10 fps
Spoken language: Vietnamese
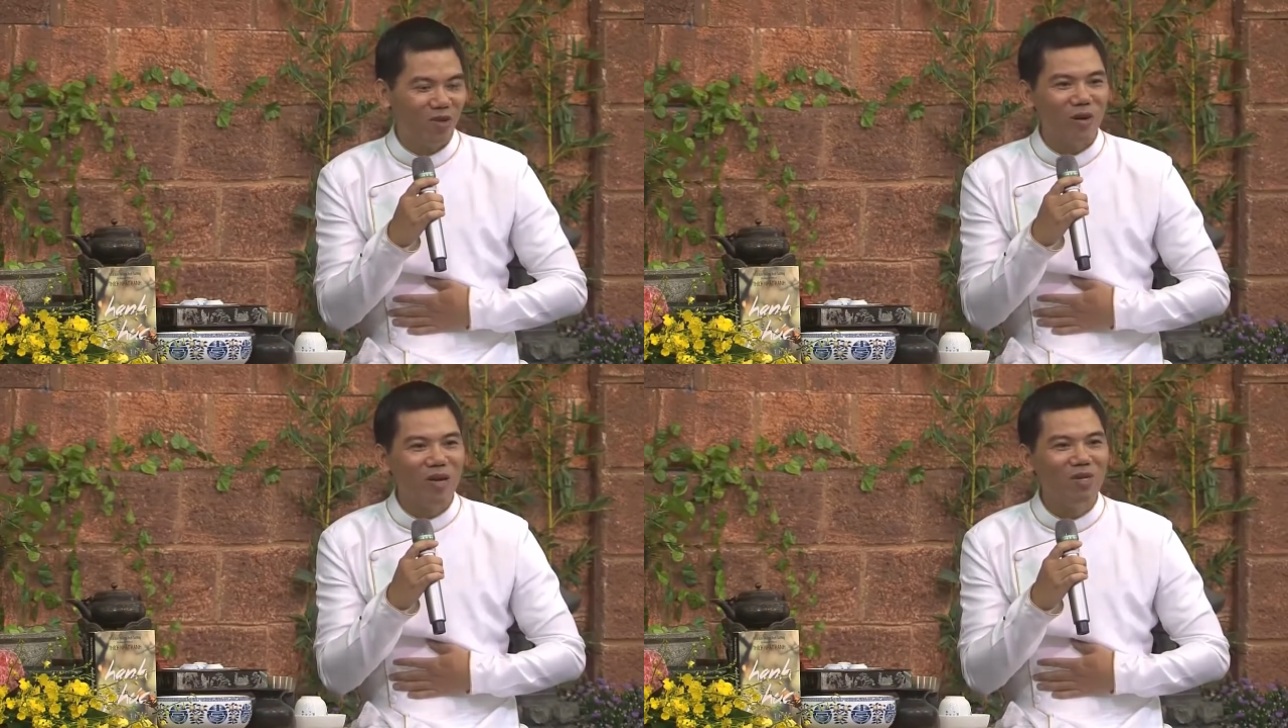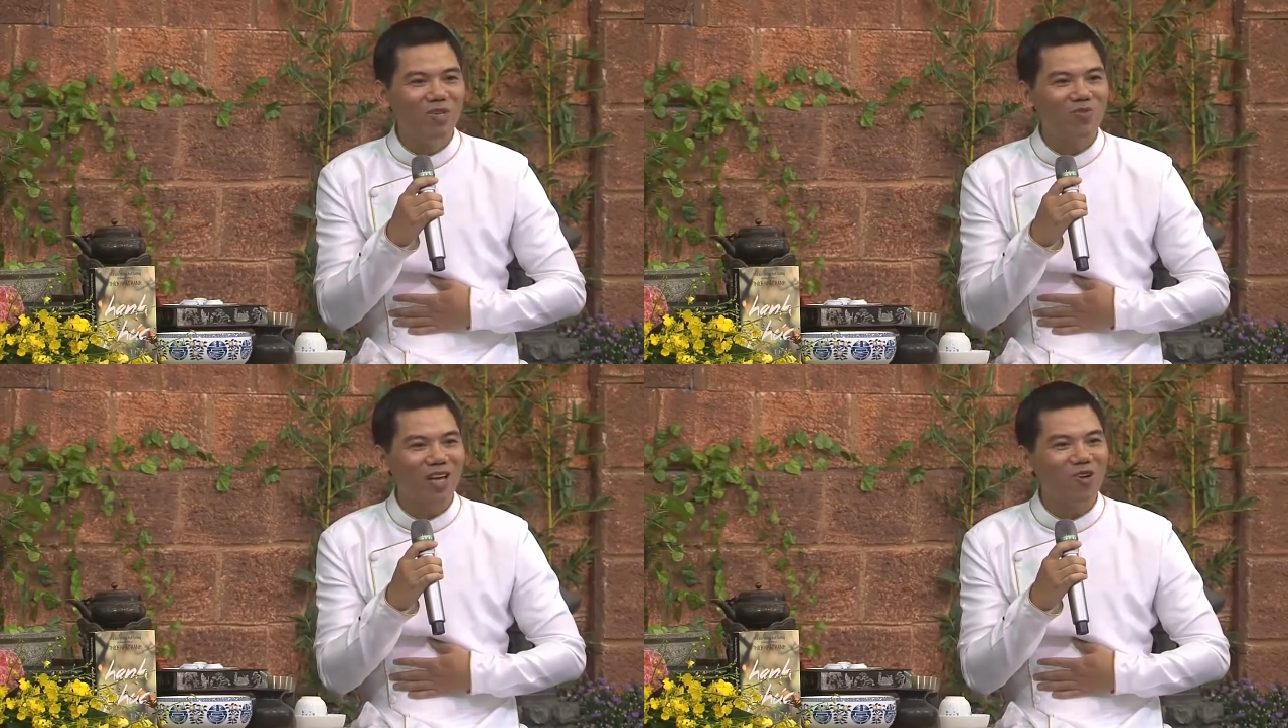Còn nếu như
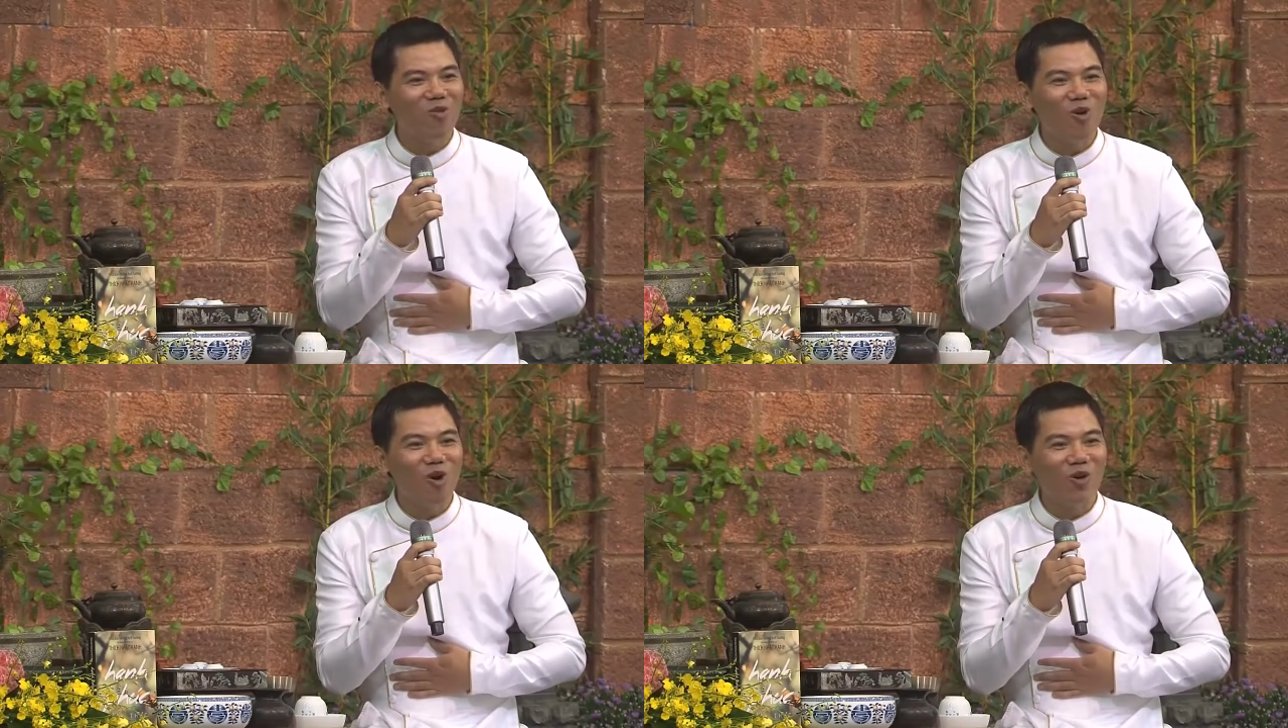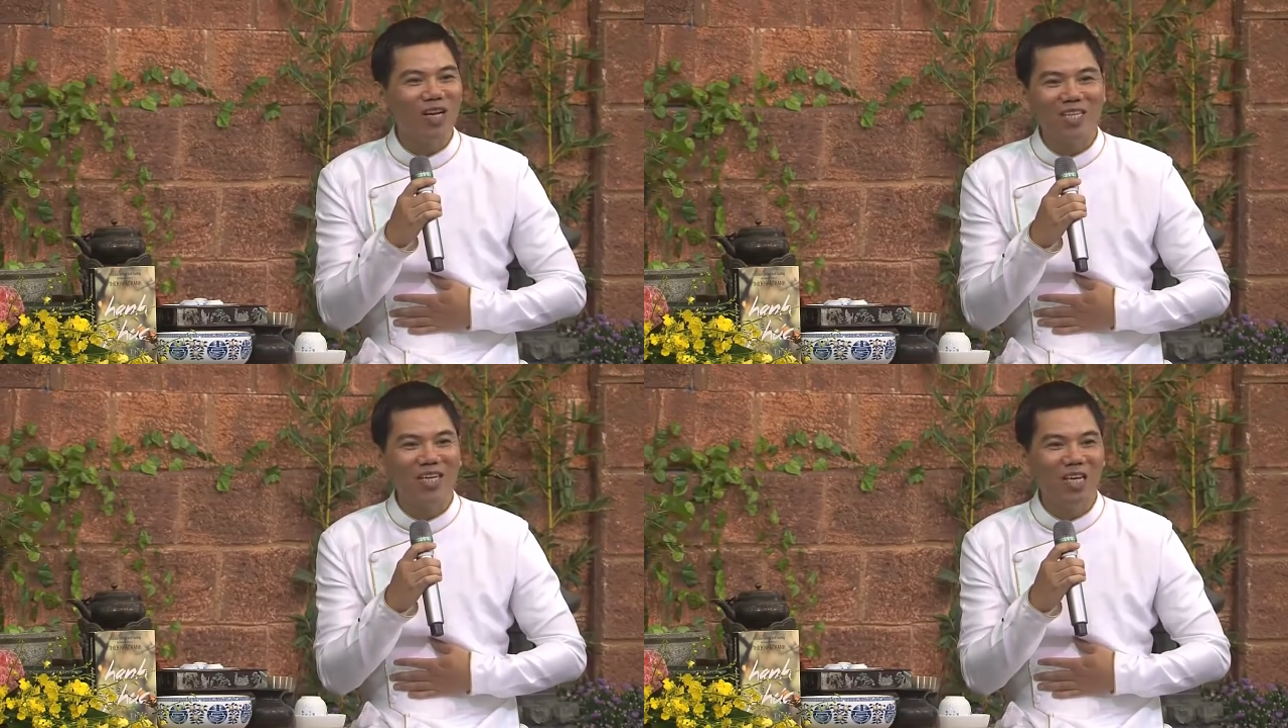chúng ta không có
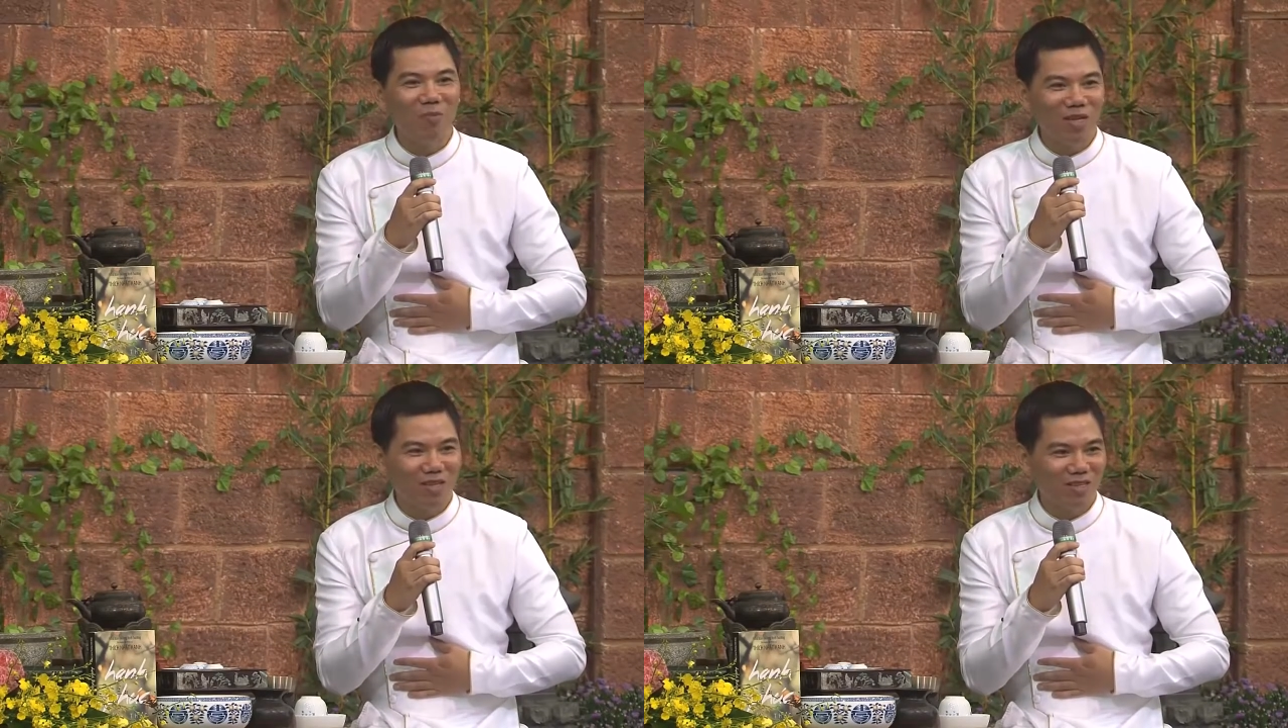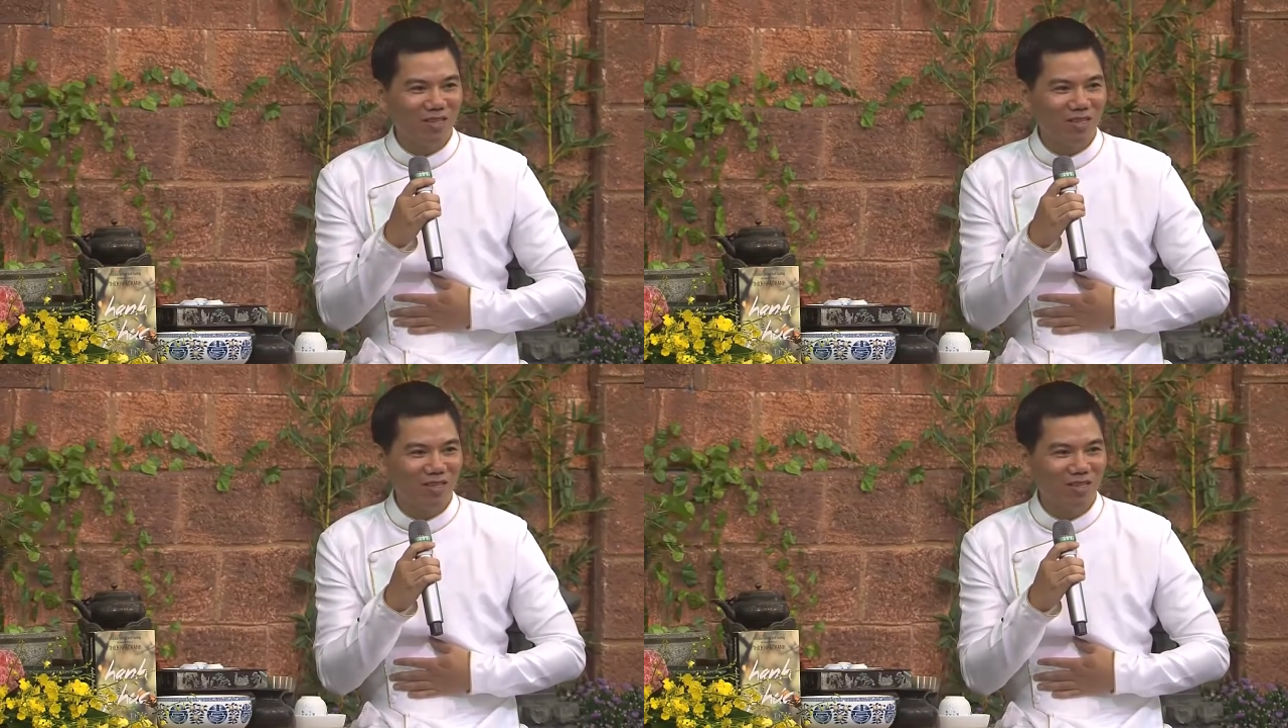năng lượng chánh niệm ấy,